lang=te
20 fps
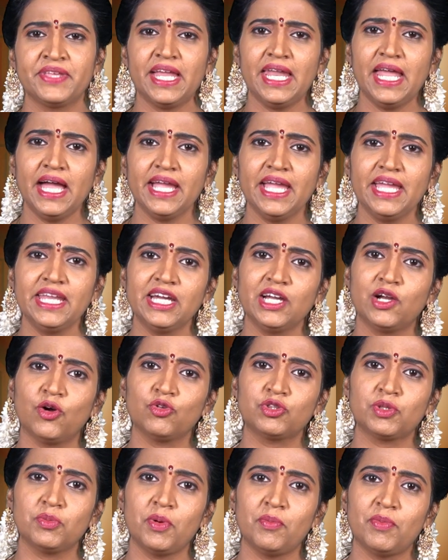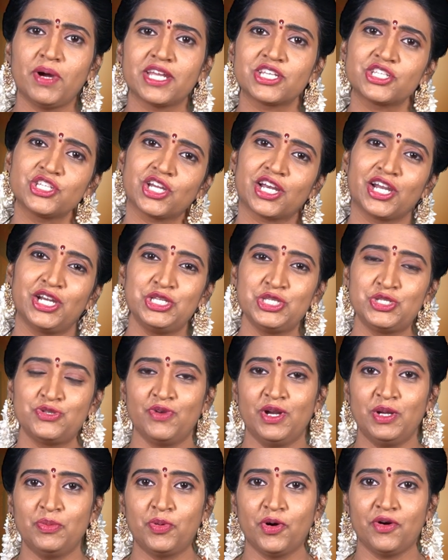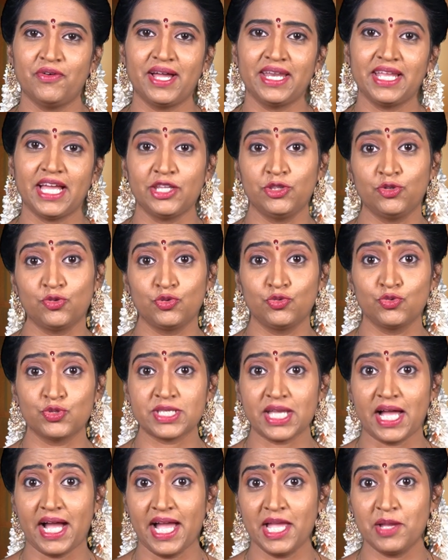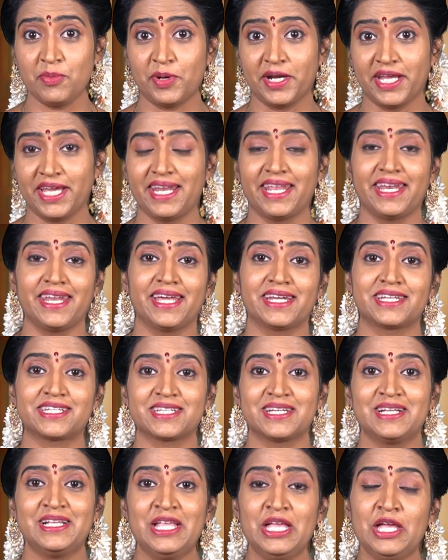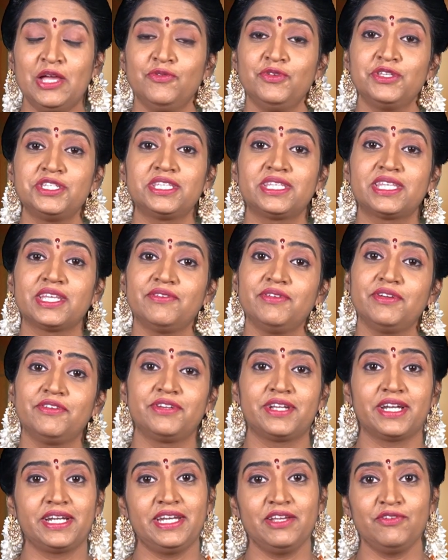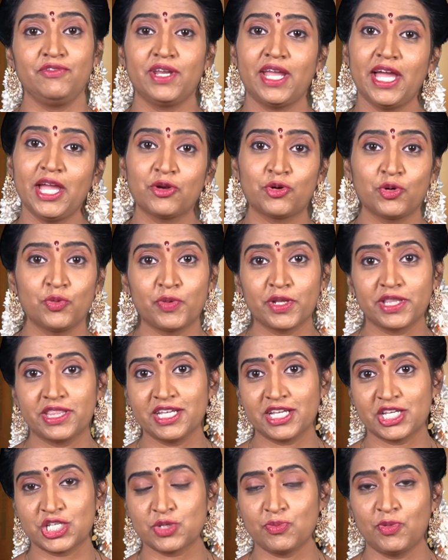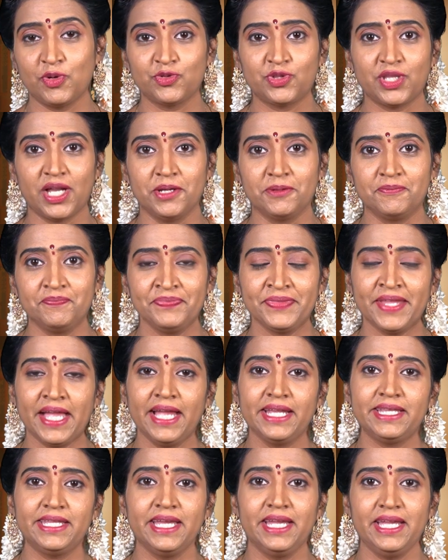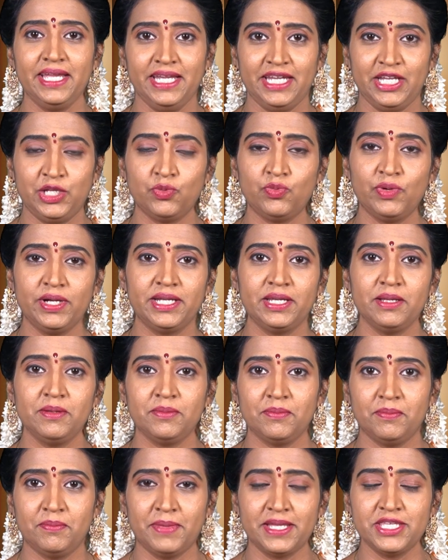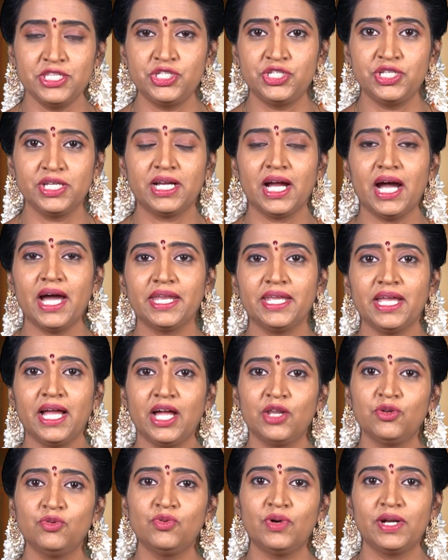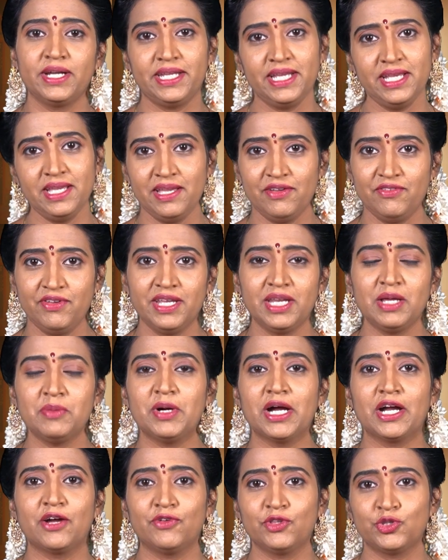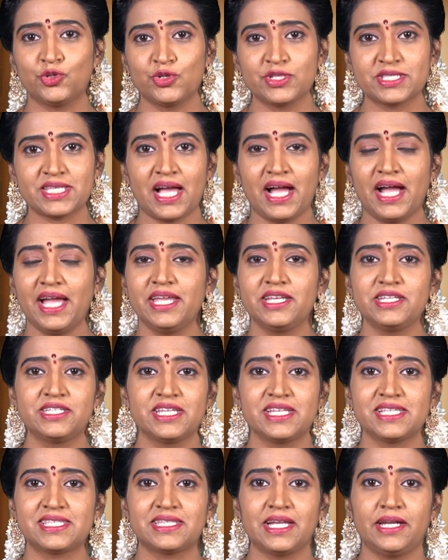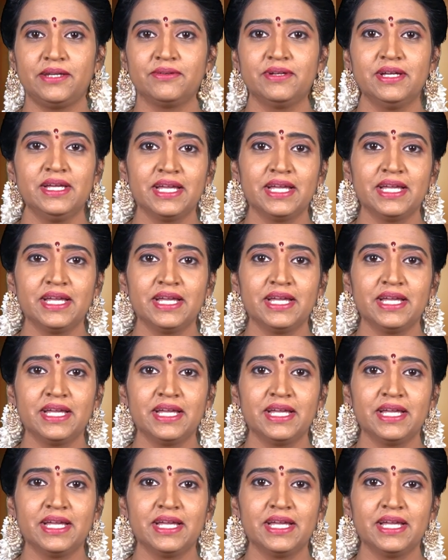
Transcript: ఎలాగైనా గౌతమ మహర్షి ఇక్కడి నుంచి వెళ్ళిపోవాలి అందుకు నువ్వు సహాయం సహాయపడాలన్నట్టు విచిత్రం ఏమిటంటే వినాయకుడు ప్రత్యక్షం అవుతాడు అయితే ఇటువంటి మంచి కార్యాలు అంటే ఏవైనా భగవంతుడు సహాయం చేస్తాడు